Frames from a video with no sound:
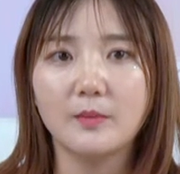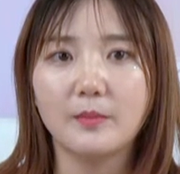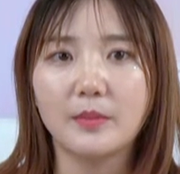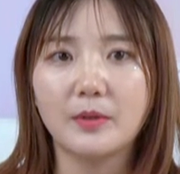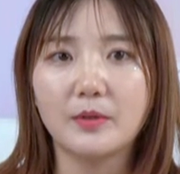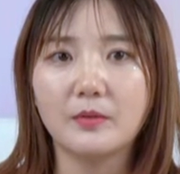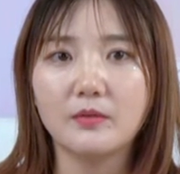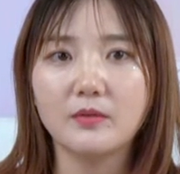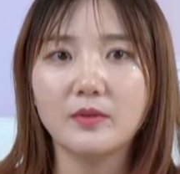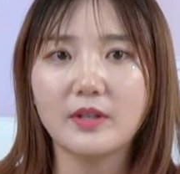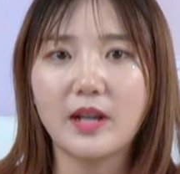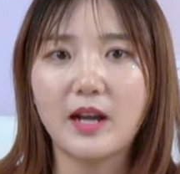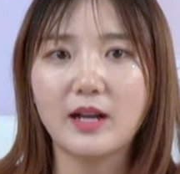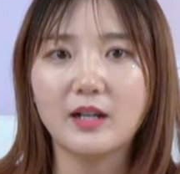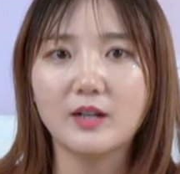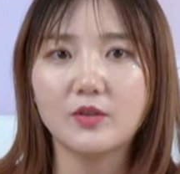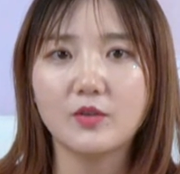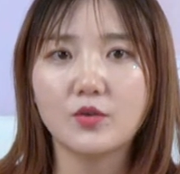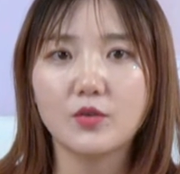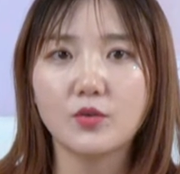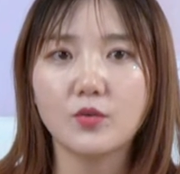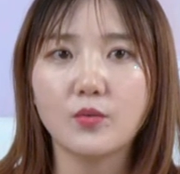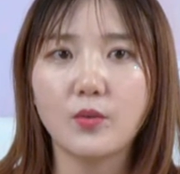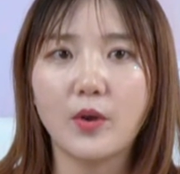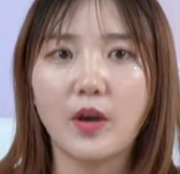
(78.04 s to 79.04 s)
比如男人
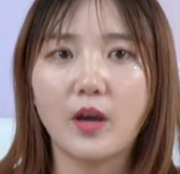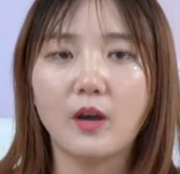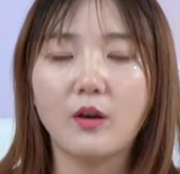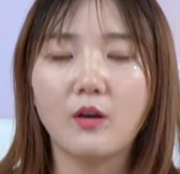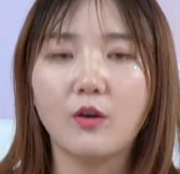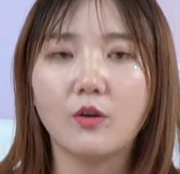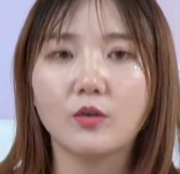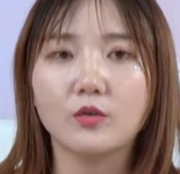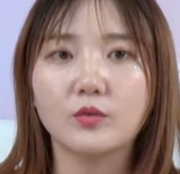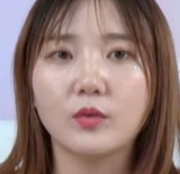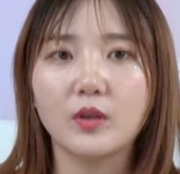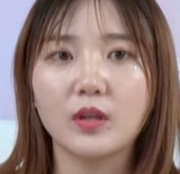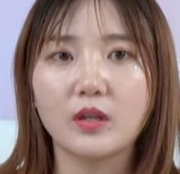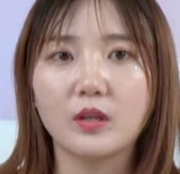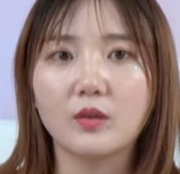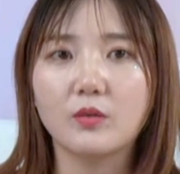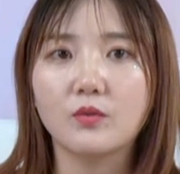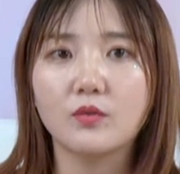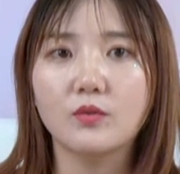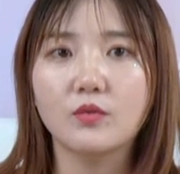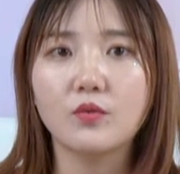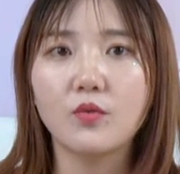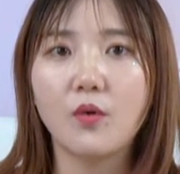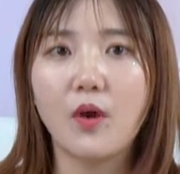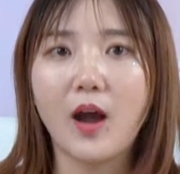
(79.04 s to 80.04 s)
出轨后，对你
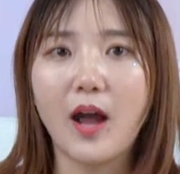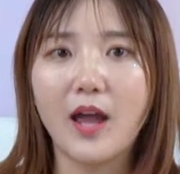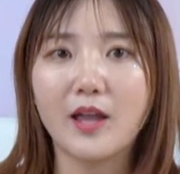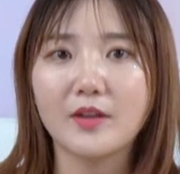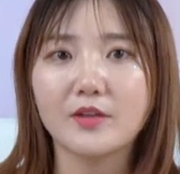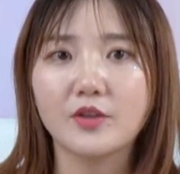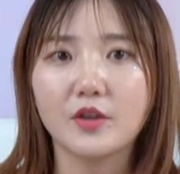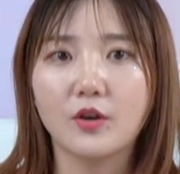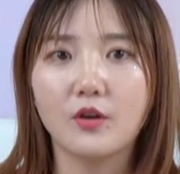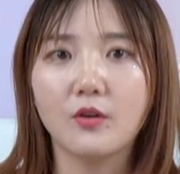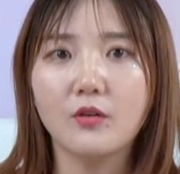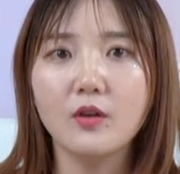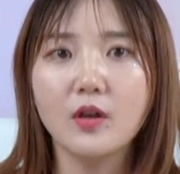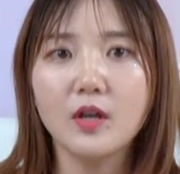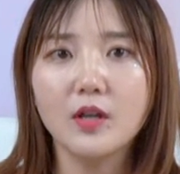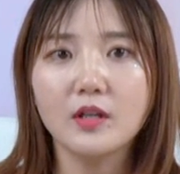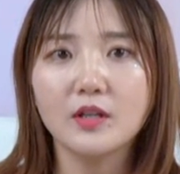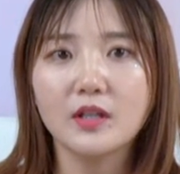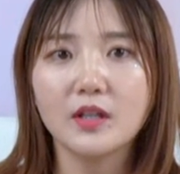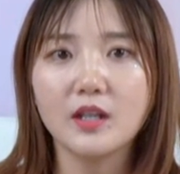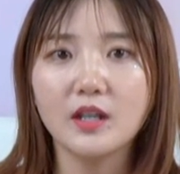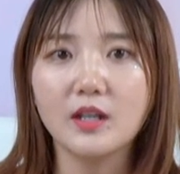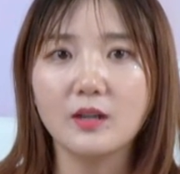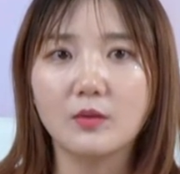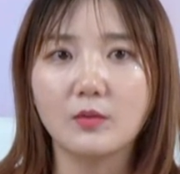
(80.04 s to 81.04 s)
苦苦哀求，
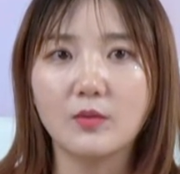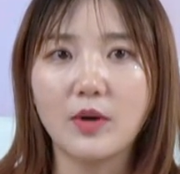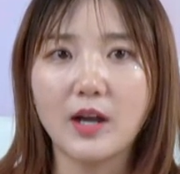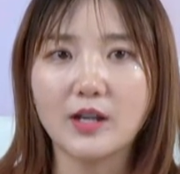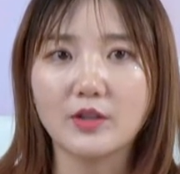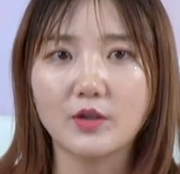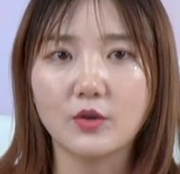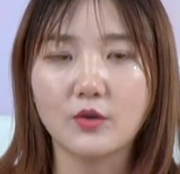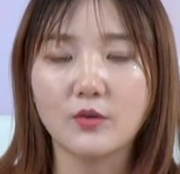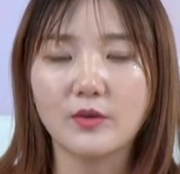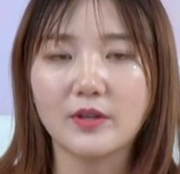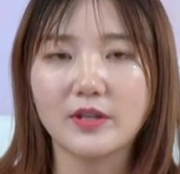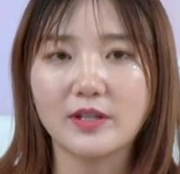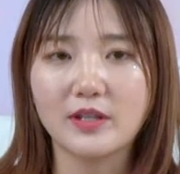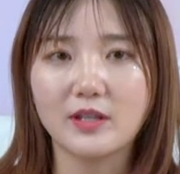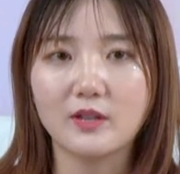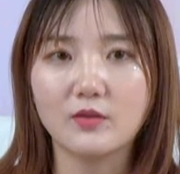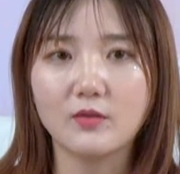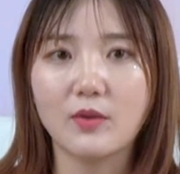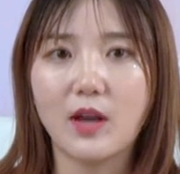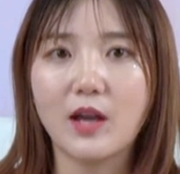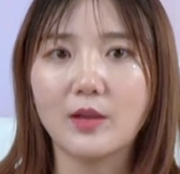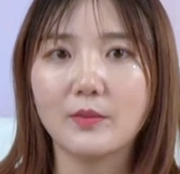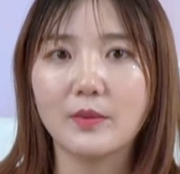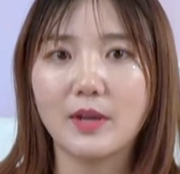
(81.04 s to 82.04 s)
你很快就会
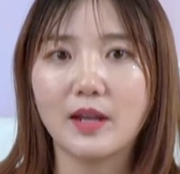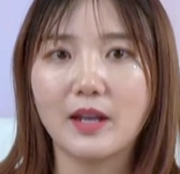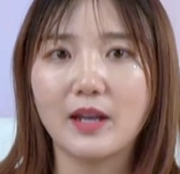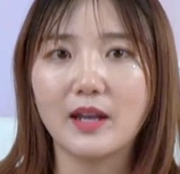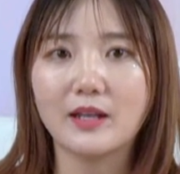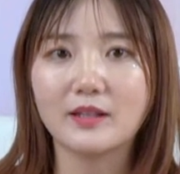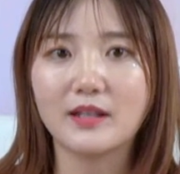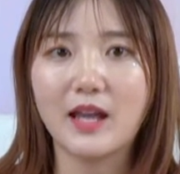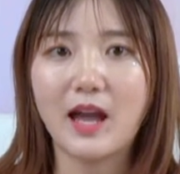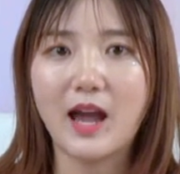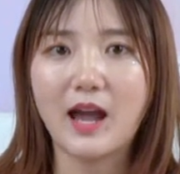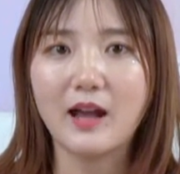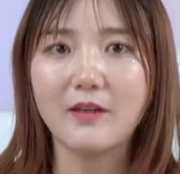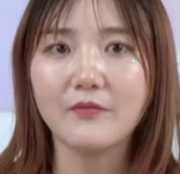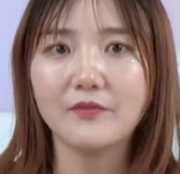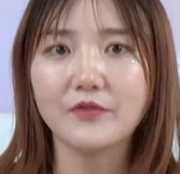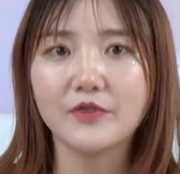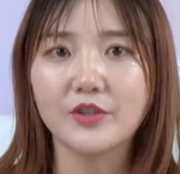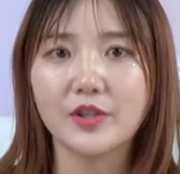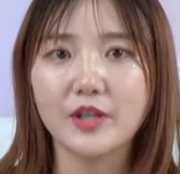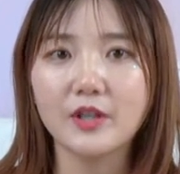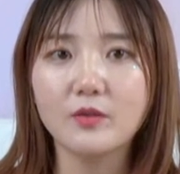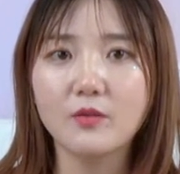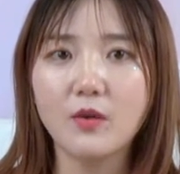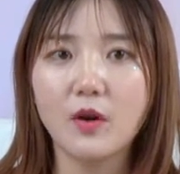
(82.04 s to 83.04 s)
心软原谅他，
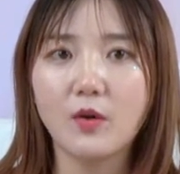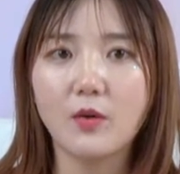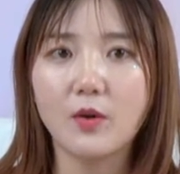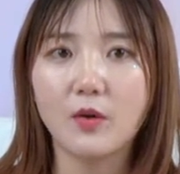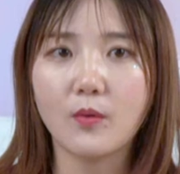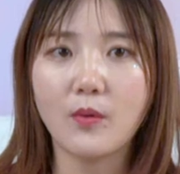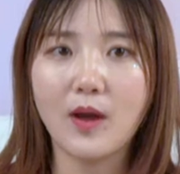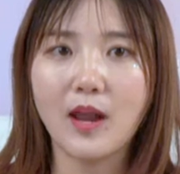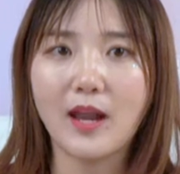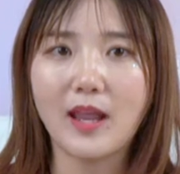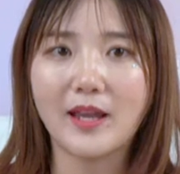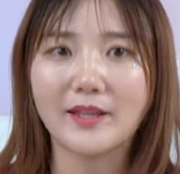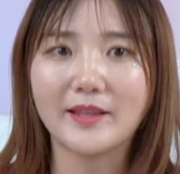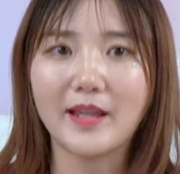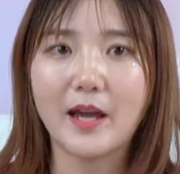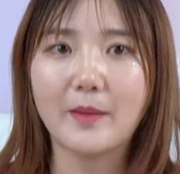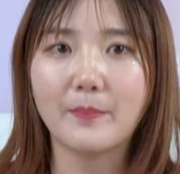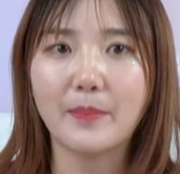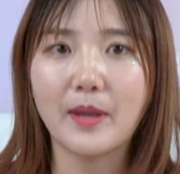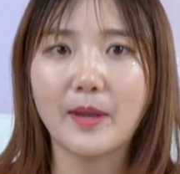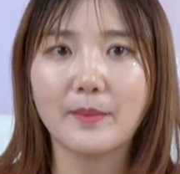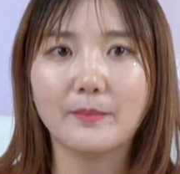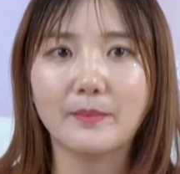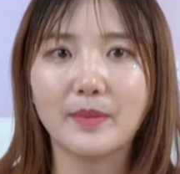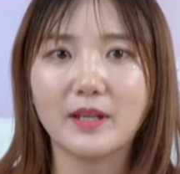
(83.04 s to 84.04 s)
结果会换来他
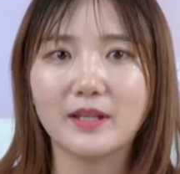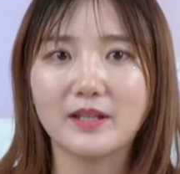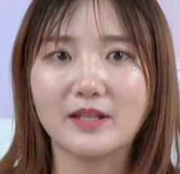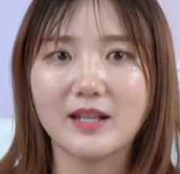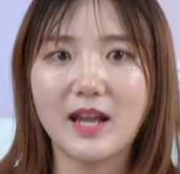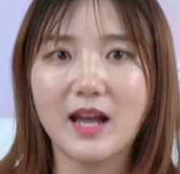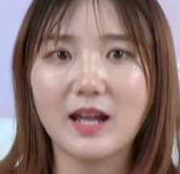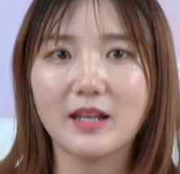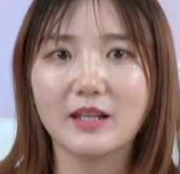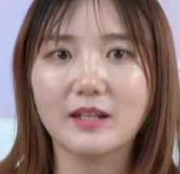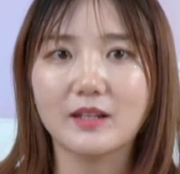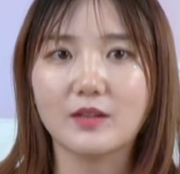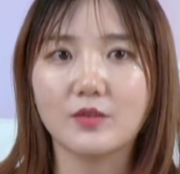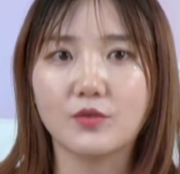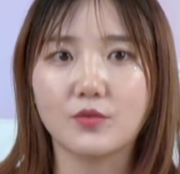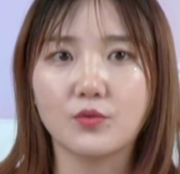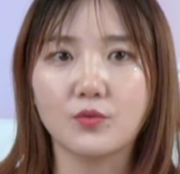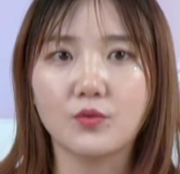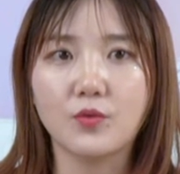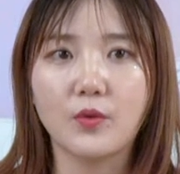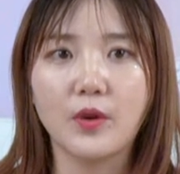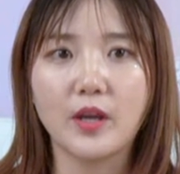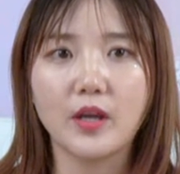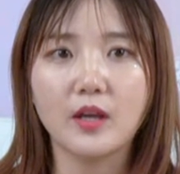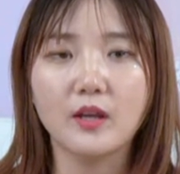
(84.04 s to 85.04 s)
变本加厉的
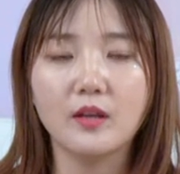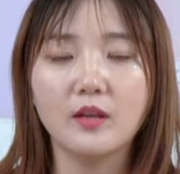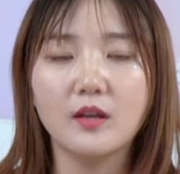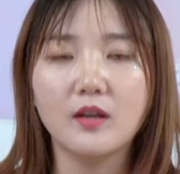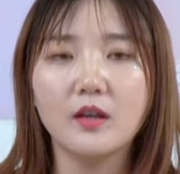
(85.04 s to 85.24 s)
出轨。